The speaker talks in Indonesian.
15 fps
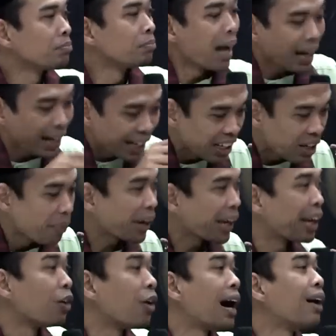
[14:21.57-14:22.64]
makannya
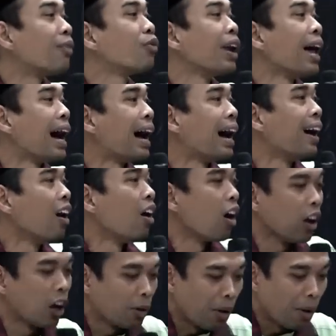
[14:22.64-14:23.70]
pakai doa pula
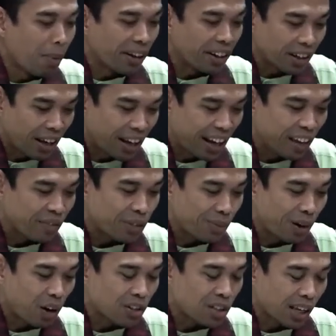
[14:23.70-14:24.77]
Allah mabarik lana
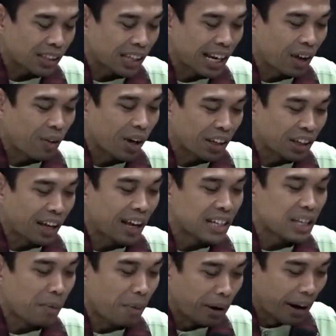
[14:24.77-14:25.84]
fima razaqtana wa qina
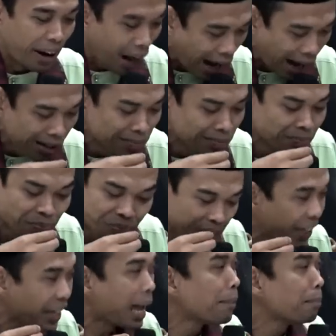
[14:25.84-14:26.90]
azabannar am
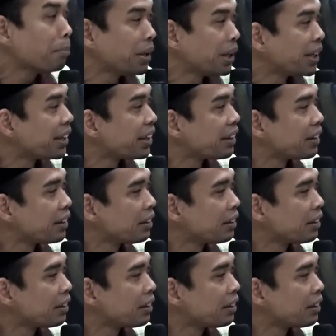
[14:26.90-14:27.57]
yami